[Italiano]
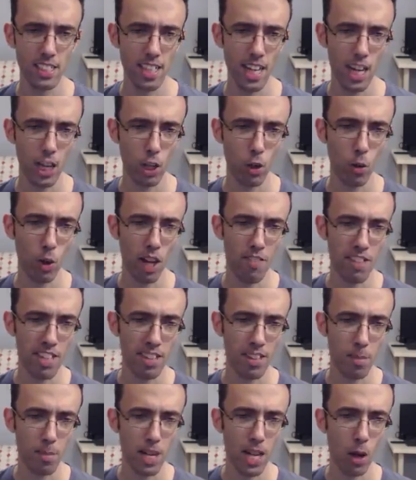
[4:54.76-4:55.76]
Ancora
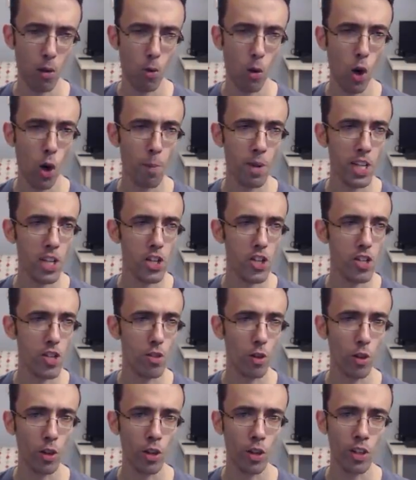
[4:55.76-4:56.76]
20.000 uomini ci
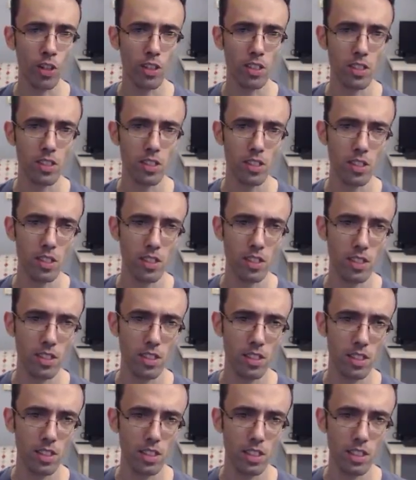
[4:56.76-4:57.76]
sono.
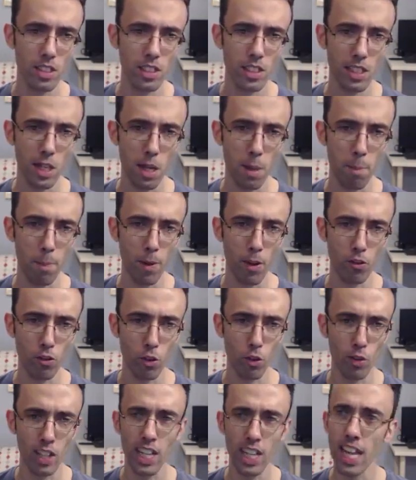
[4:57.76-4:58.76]
Che
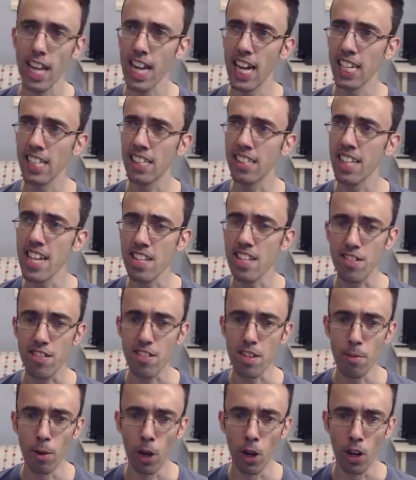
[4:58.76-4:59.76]
possono tenere
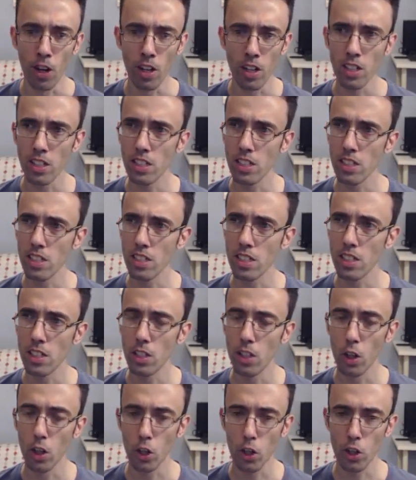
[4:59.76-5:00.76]
altissimo
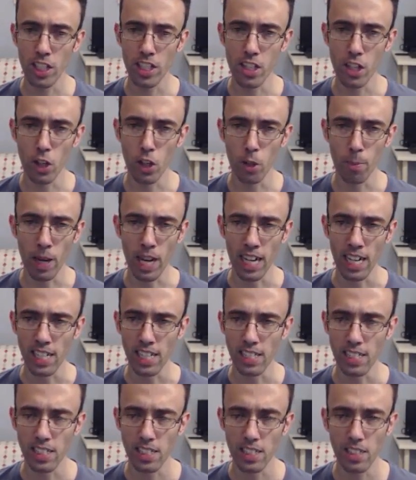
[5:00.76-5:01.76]
l'onore di Roma.
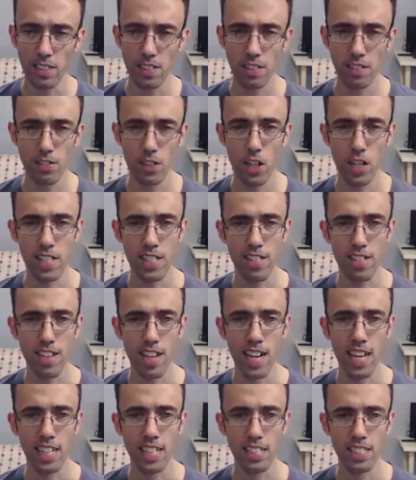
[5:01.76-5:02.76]

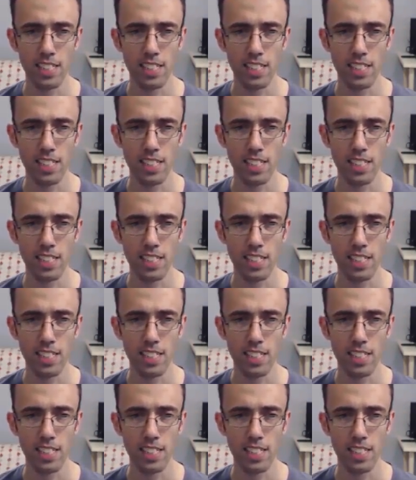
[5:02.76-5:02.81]
Forza!